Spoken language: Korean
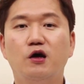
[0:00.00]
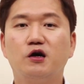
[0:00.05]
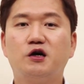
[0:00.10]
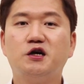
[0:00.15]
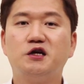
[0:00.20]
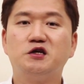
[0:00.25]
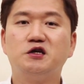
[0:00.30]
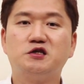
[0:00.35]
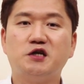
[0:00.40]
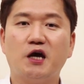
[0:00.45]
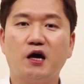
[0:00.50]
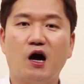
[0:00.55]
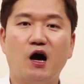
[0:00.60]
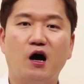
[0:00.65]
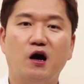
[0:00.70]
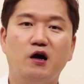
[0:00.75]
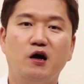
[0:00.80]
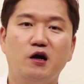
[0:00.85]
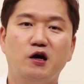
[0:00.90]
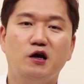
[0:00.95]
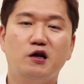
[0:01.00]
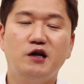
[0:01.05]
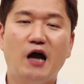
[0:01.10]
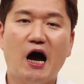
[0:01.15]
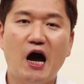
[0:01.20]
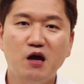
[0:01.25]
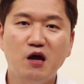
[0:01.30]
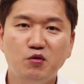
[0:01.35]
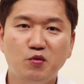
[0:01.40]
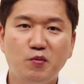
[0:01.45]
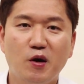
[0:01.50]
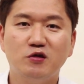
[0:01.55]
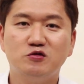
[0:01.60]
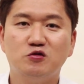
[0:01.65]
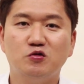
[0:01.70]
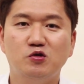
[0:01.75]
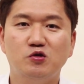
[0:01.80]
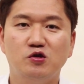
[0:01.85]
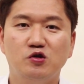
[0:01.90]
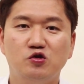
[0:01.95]
그래서 제가 라이브
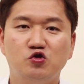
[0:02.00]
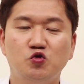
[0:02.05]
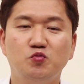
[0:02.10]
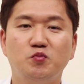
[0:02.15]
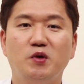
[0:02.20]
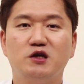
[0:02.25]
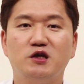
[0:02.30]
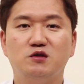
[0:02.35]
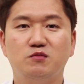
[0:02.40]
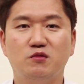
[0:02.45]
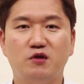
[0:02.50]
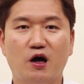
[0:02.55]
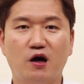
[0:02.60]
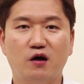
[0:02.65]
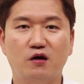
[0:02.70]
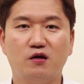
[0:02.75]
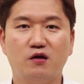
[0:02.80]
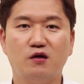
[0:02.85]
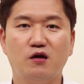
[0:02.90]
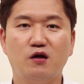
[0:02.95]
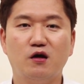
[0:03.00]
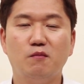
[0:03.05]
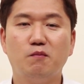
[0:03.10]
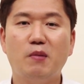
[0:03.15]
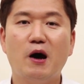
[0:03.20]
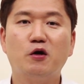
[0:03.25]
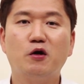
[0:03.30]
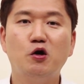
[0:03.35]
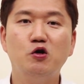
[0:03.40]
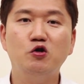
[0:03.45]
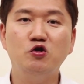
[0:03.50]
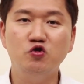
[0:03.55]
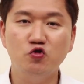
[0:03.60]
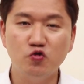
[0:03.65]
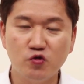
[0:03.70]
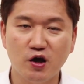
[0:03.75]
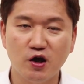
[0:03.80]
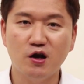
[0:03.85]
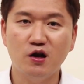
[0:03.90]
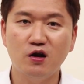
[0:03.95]
방송을 준비했습니다. 8월
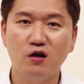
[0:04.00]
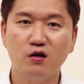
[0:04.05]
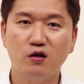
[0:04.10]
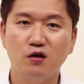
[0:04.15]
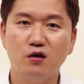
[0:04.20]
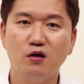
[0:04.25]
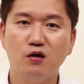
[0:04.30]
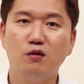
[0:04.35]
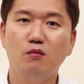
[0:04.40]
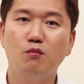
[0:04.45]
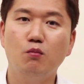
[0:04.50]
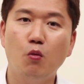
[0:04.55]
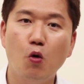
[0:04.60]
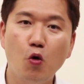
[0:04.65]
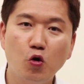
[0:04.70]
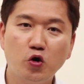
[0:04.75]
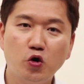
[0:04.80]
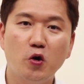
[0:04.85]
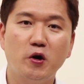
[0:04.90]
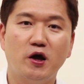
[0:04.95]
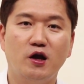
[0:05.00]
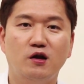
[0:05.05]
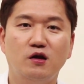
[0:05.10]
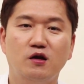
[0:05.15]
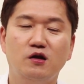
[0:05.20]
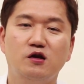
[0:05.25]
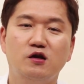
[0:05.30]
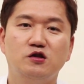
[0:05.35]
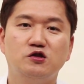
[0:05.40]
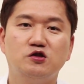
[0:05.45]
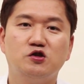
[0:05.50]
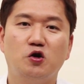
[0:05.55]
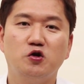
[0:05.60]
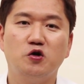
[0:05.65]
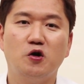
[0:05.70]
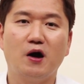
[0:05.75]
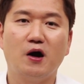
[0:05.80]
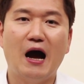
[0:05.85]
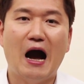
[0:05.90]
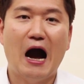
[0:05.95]
6일 목요일
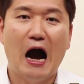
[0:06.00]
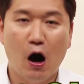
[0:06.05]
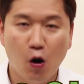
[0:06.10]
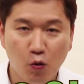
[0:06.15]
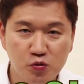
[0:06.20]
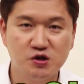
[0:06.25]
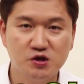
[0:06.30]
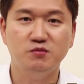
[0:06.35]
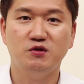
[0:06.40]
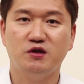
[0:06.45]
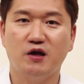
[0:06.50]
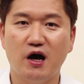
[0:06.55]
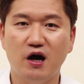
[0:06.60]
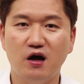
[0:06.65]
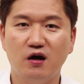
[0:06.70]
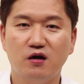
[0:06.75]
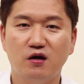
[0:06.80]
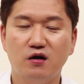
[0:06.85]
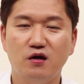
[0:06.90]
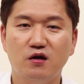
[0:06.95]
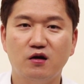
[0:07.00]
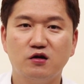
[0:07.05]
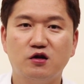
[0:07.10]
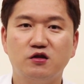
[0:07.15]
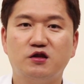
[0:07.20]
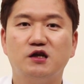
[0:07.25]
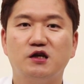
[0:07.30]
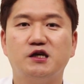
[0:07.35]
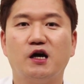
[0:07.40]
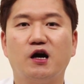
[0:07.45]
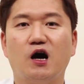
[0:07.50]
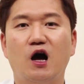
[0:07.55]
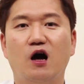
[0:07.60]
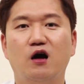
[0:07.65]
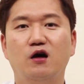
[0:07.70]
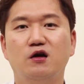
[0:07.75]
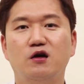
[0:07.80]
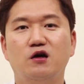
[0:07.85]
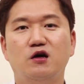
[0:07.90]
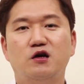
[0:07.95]
저녁 9시입니다. 그때
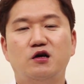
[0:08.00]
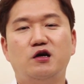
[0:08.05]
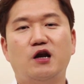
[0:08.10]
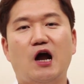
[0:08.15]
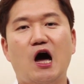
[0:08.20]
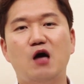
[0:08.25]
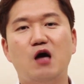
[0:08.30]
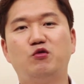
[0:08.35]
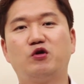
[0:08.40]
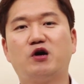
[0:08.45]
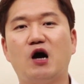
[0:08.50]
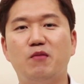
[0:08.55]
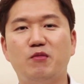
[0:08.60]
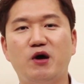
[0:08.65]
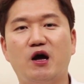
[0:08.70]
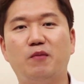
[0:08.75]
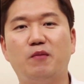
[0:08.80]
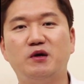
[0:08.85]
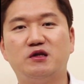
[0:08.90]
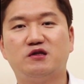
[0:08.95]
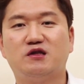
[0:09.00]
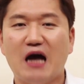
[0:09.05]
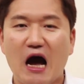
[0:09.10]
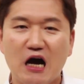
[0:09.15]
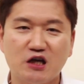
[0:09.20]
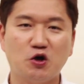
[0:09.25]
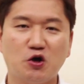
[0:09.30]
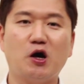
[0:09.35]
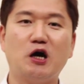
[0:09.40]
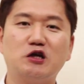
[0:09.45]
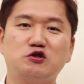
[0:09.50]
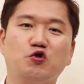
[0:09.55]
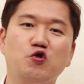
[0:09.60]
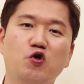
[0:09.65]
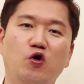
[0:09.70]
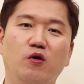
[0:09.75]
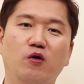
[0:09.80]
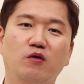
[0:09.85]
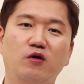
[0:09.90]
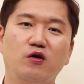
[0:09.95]
제가 이 라이브 카메라 앞에 딱
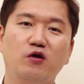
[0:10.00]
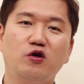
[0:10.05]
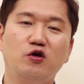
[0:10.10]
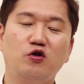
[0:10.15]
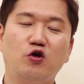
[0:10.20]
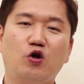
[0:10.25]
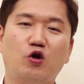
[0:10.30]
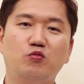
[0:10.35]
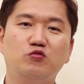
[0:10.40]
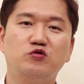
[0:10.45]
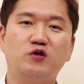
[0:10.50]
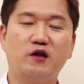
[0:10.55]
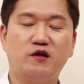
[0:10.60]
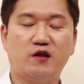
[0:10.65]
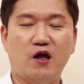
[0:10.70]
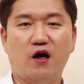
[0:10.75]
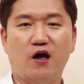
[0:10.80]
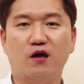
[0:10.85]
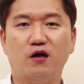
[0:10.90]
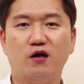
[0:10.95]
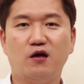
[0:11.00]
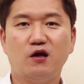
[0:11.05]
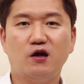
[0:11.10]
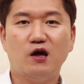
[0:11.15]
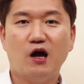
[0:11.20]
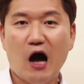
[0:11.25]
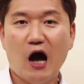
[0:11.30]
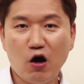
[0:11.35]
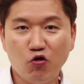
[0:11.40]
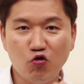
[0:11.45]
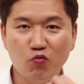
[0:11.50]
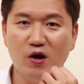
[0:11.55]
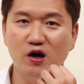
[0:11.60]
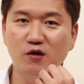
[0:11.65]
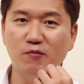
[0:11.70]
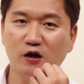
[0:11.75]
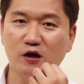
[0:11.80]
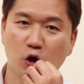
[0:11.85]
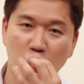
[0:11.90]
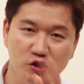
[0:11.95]
서가지고 여러분들한테
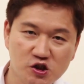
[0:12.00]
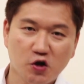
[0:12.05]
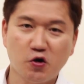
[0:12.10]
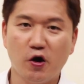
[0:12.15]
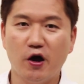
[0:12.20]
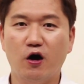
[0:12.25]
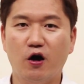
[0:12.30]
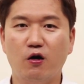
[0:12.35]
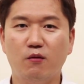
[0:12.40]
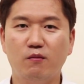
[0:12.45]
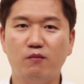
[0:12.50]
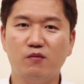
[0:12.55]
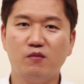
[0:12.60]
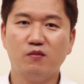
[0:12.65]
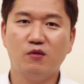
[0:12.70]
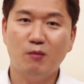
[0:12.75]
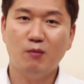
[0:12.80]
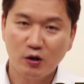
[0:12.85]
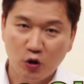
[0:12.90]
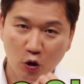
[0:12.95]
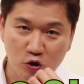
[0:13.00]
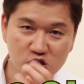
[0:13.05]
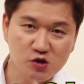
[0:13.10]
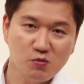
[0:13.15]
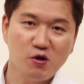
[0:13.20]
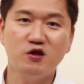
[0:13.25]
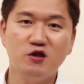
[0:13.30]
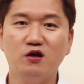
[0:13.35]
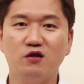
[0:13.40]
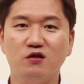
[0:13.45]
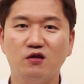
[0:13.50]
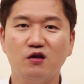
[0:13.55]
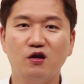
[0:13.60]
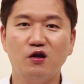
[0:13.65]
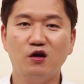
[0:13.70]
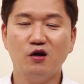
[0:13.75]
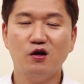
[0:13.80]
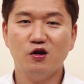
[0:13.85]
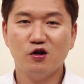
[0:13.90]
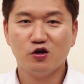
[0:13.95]
한국말을 막 던질 거예요. 막 던지면은
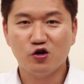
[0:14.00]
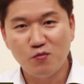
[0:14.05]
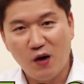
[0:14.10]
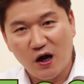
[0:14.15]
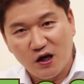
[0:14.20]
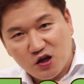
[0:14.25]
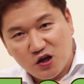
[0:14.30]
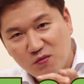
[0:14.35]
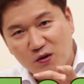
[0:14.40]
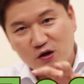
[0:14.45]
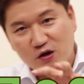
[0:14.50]
그 막 이렇게